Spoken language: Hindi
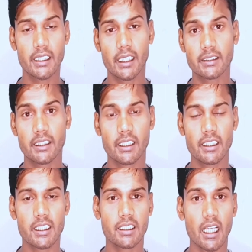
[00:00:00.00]
डिटेक्शन
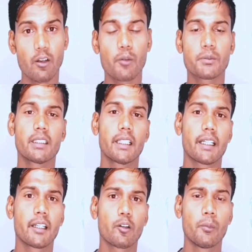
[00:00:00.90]
जैसे सारे ऑप्शन
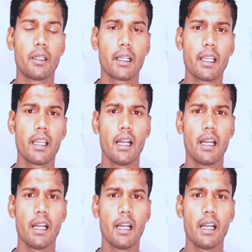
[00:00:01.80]
देखने को मिलेंगे